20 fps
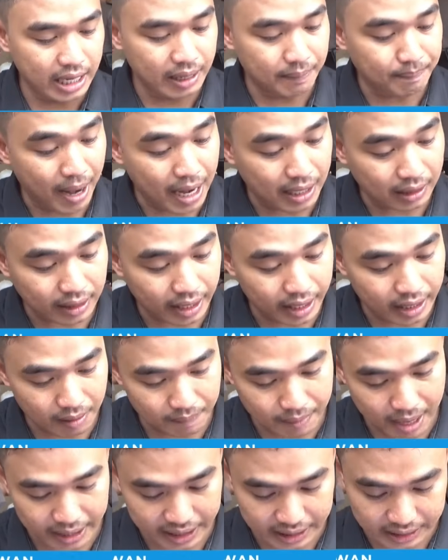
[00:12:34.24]
dari
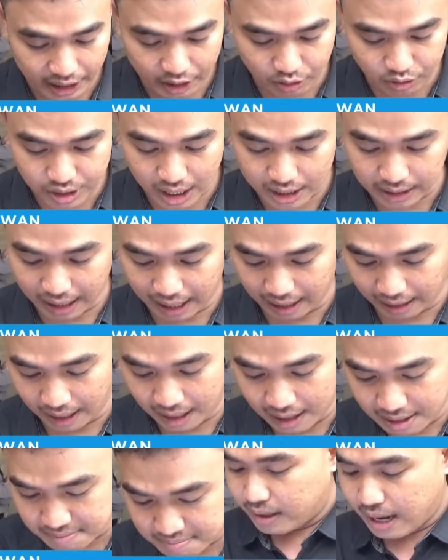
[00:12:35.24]
Partai Kebangkitan
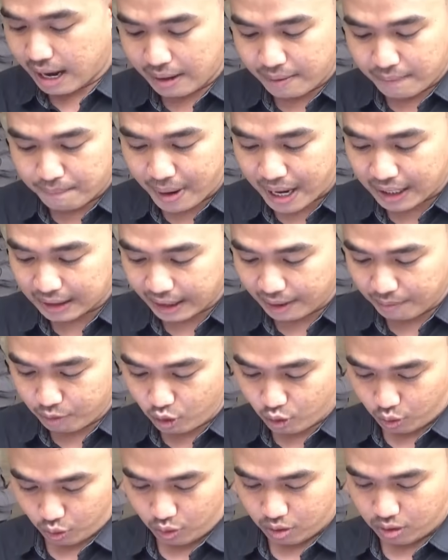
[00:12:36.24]
Nusantara dan
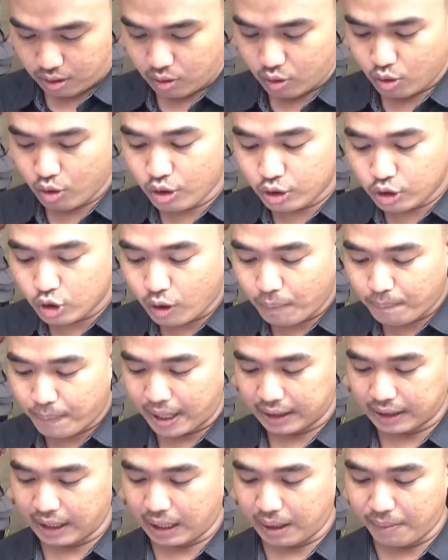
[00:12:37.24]
Partai Buruh
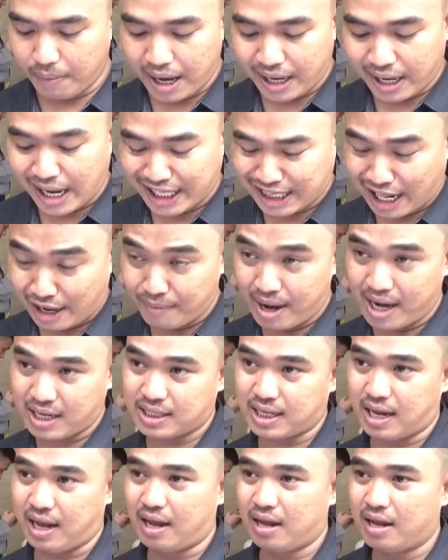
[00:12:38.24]
untuk Partai
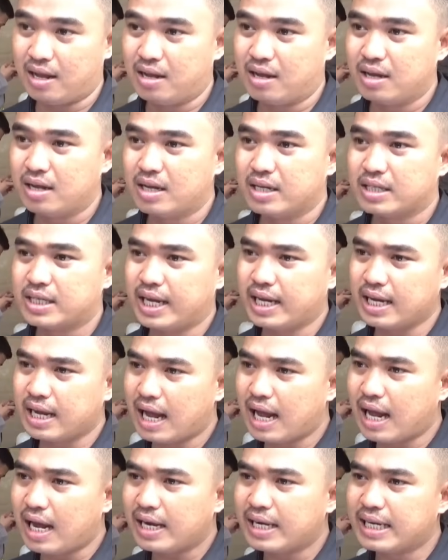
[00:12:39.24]
Kebangkitan Bangsa.
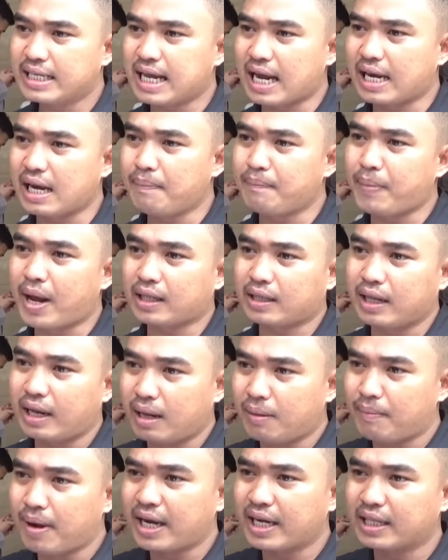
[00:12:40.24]
Sehingga di sana
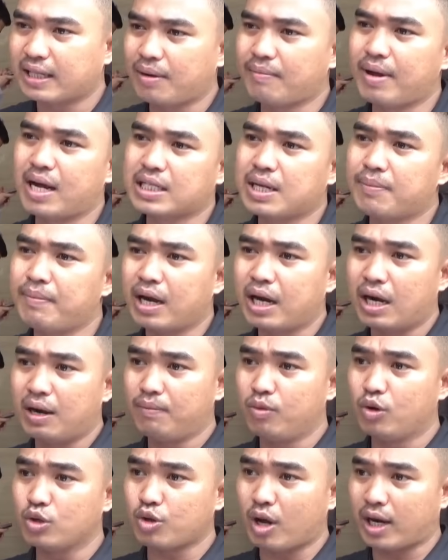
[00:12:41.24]
Partai Kebangkitan Bangsa
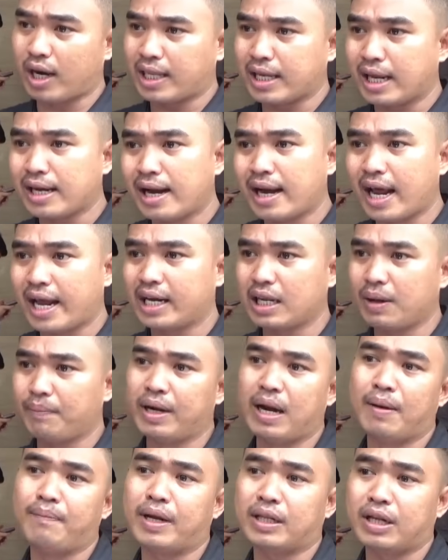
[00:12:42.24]
menggelembung suaranya dan
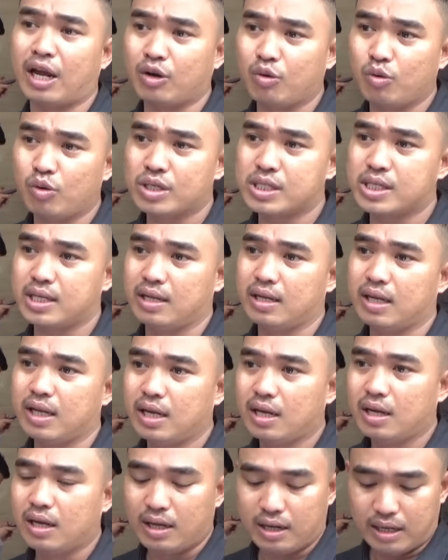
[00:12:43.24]
akhirnya mendapatkan kursi.
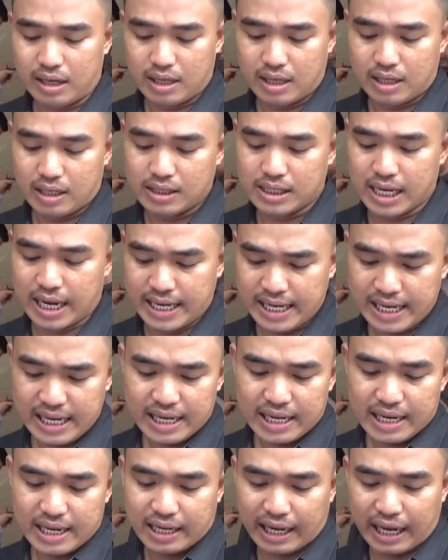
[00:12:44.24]

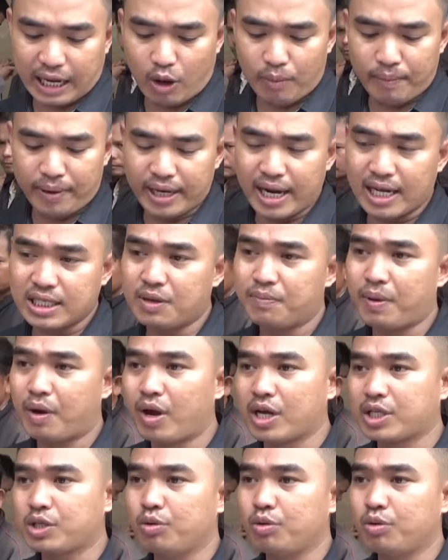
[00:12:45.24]
Jadi rekomendasi